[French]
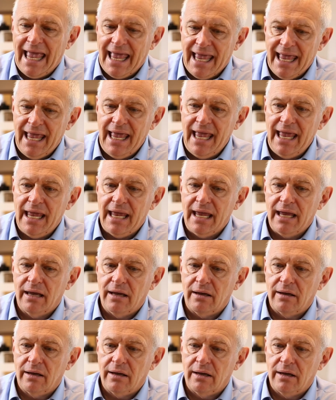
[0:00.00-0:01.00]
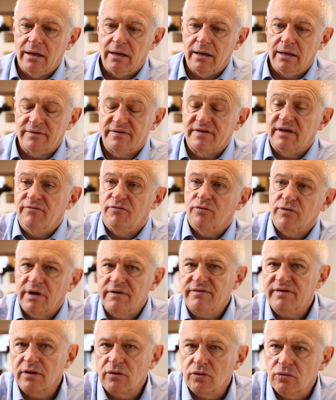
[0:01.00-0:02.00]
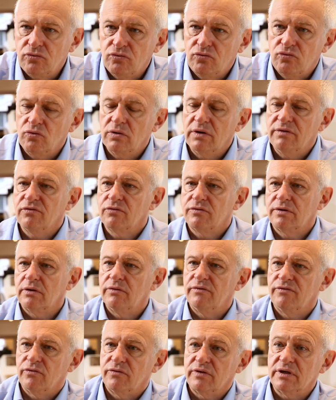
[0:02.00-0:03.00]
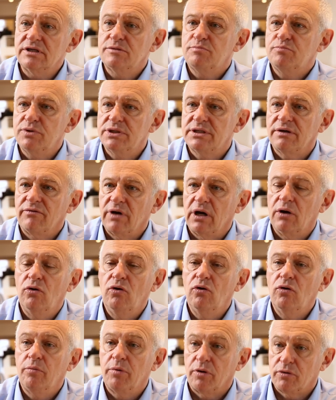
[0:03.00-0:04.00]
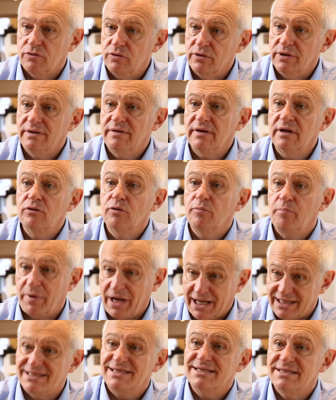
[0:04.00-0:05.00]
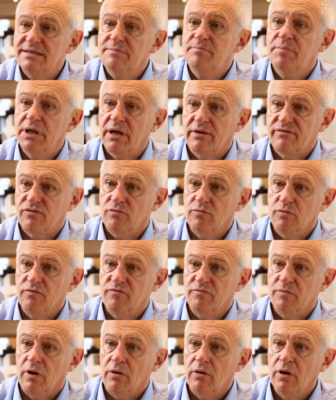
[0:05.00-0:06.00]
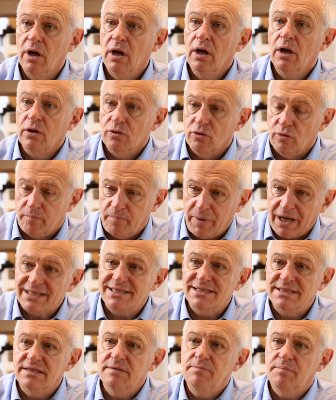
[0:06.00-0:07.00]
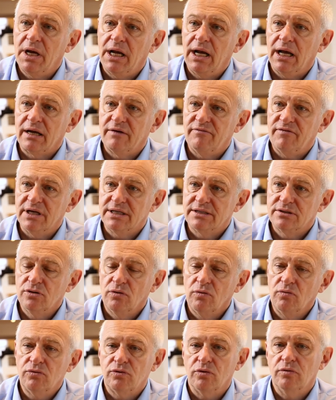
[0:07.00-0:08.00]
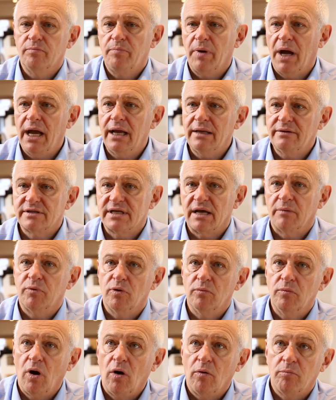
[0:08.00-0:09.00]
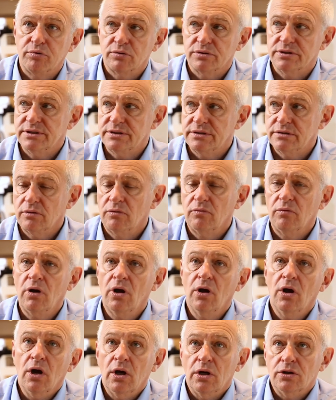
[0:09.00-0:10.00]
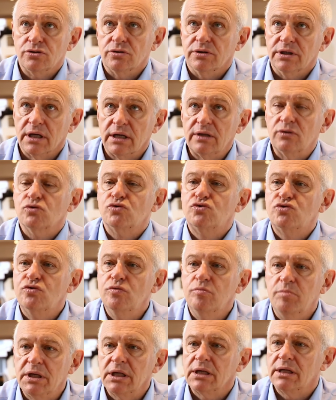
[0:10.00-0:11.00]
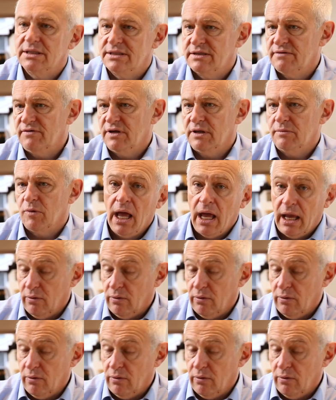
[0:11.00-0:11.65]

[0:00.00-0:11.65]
Et ce qu'il faudrait, c'est que tous les auteurs et les autrices puissent avoir l'opportunité de participer à ce mouvement de participer à la réflexion, de ne pas être simplement en position, je dirais, de subir les événements.